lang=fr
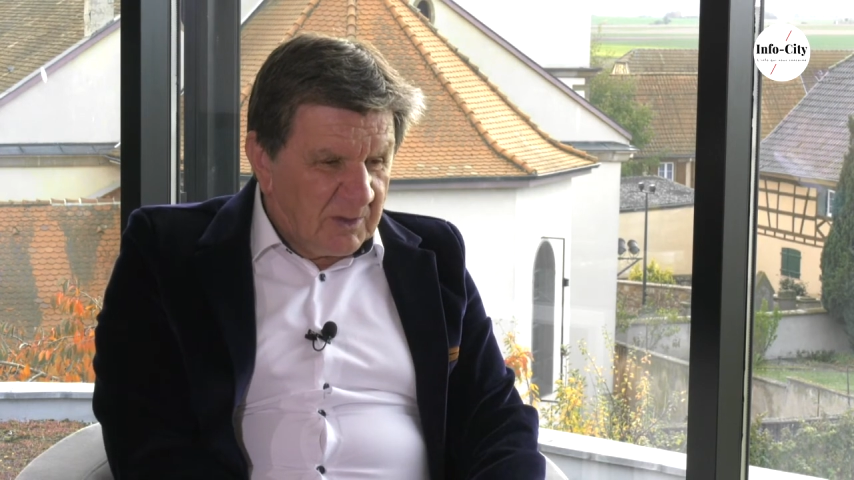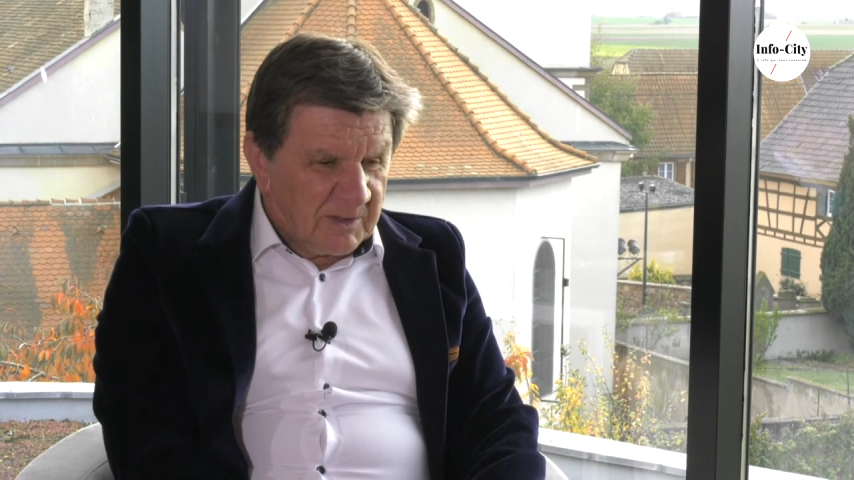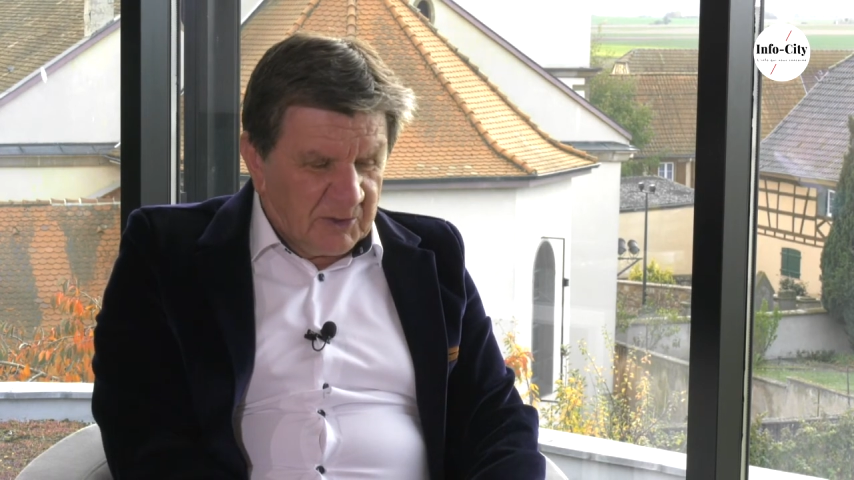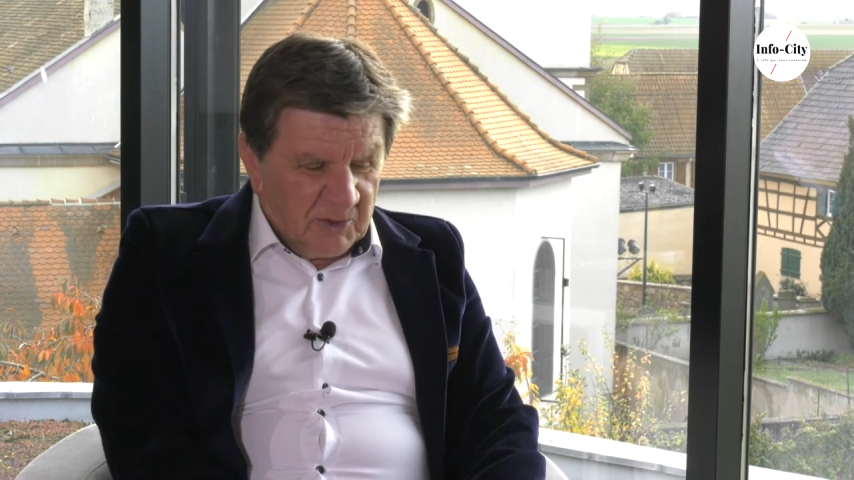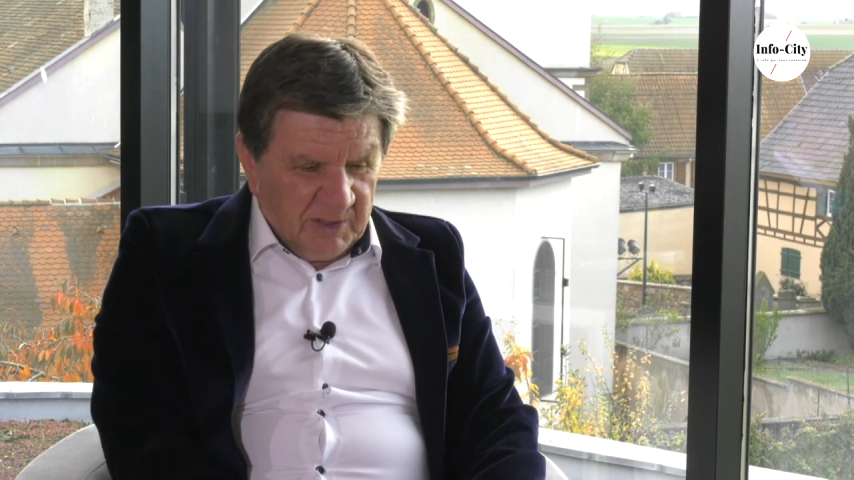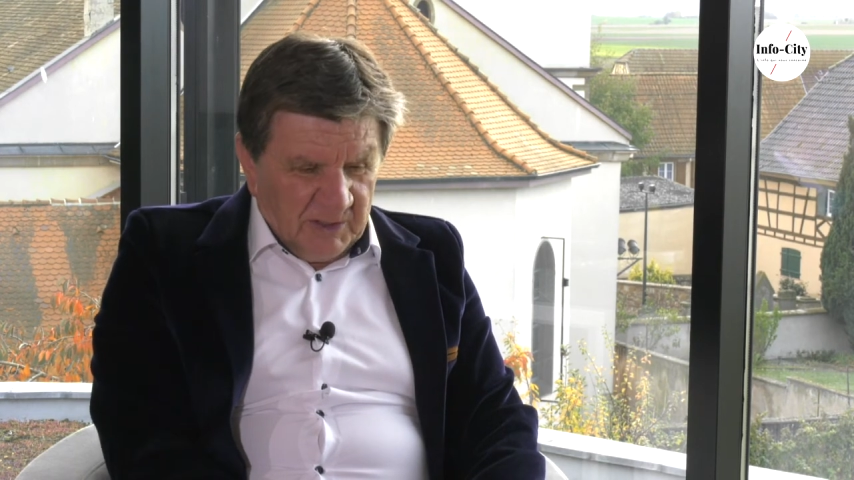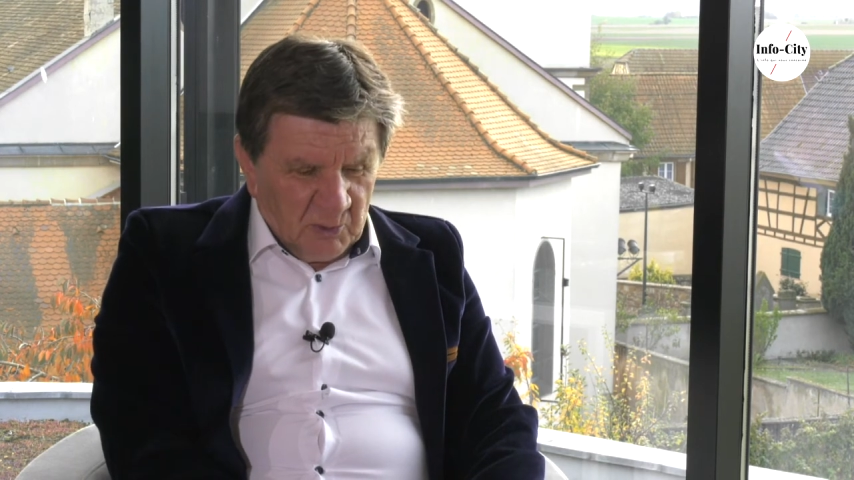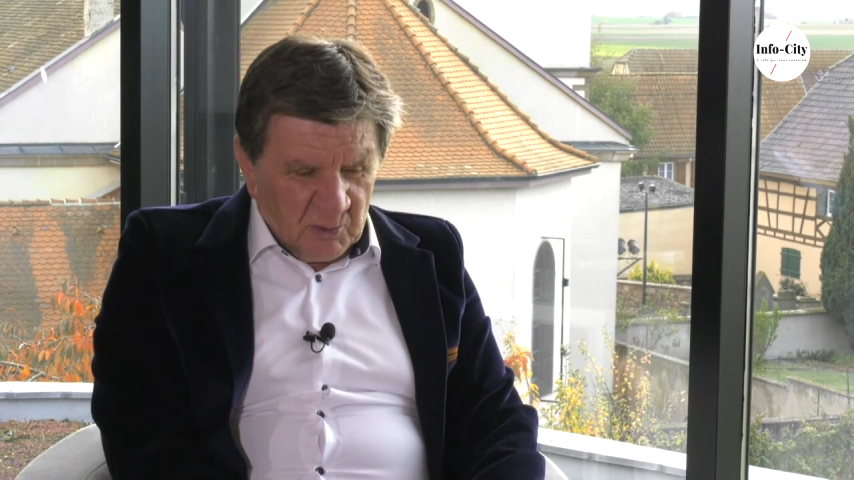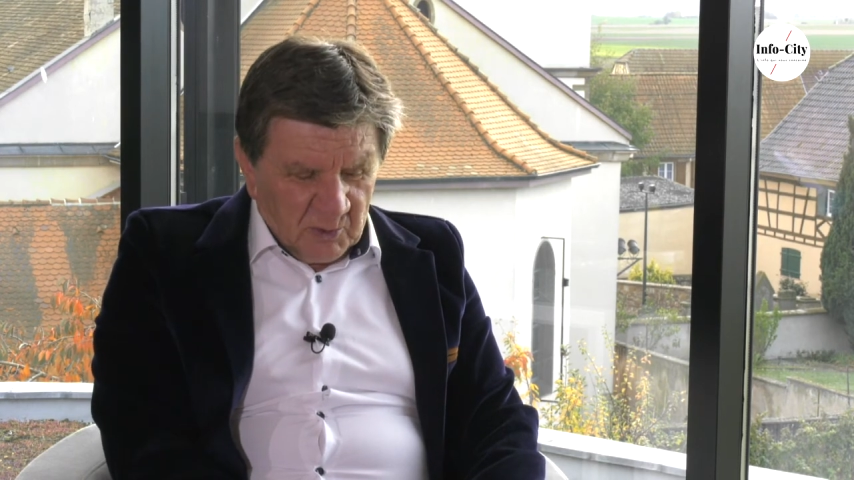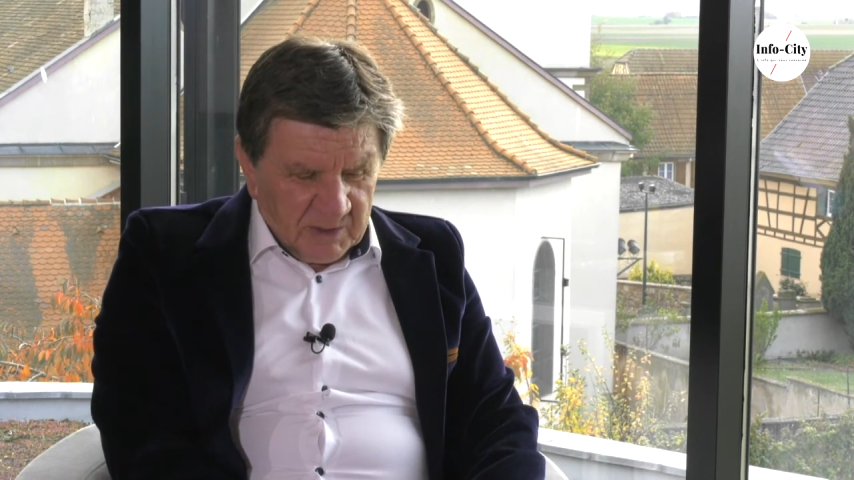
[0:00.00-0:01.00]
Euh, je dis
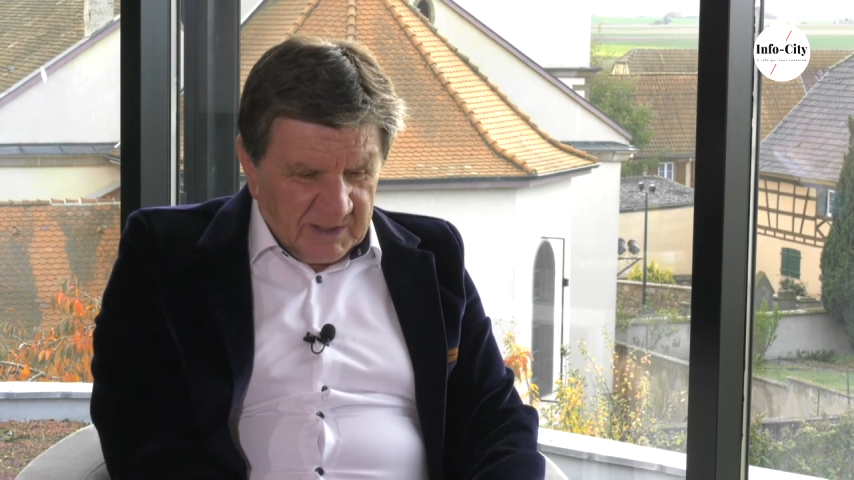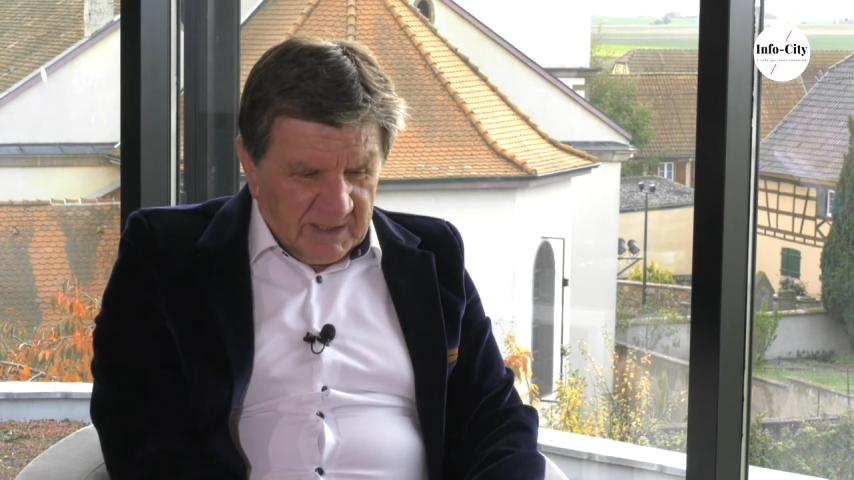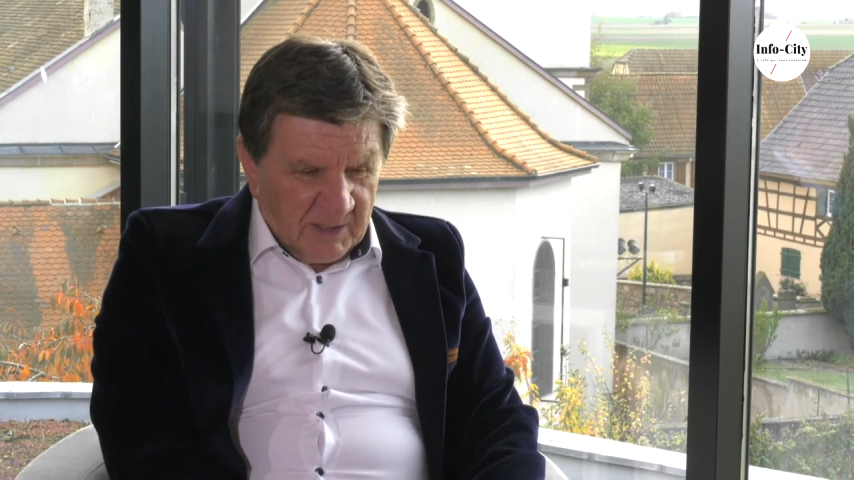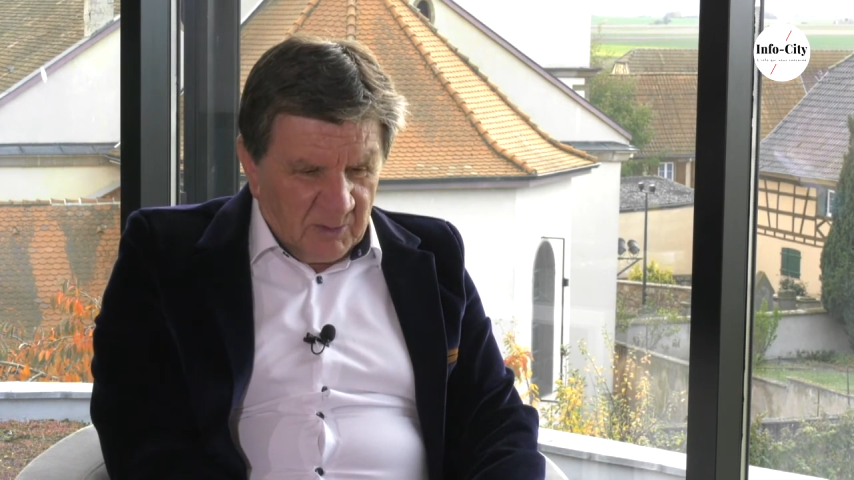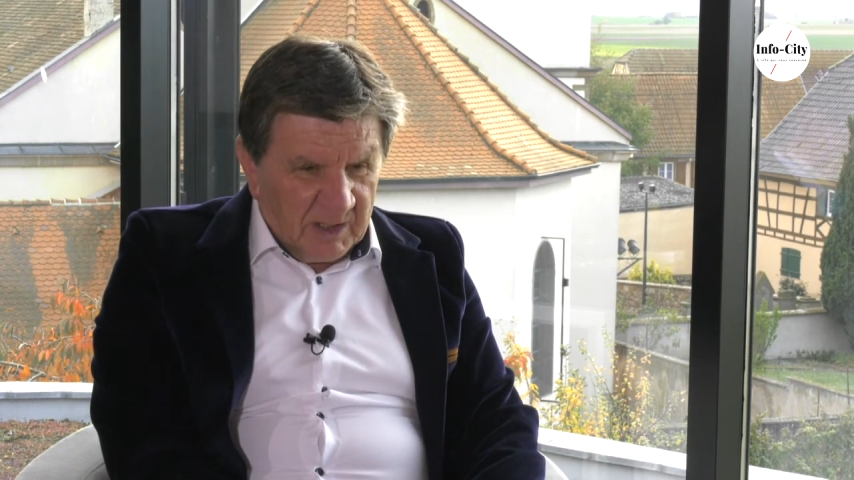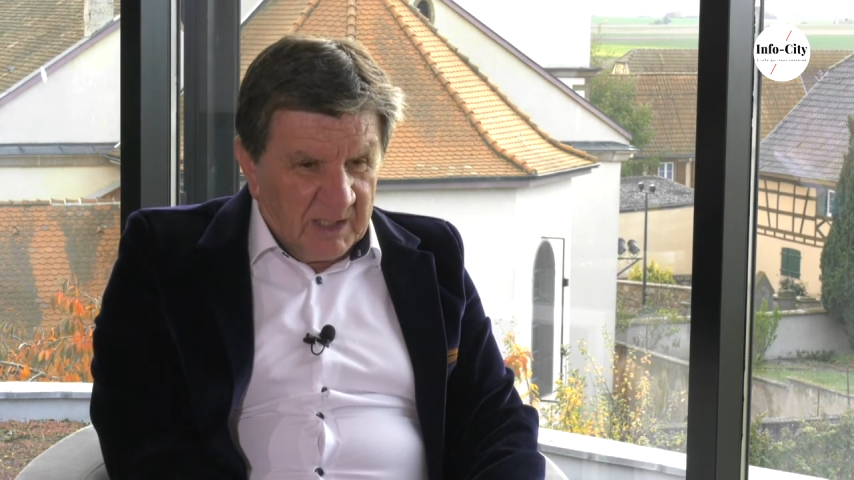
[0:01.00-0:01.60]
toujours, c'est la nuit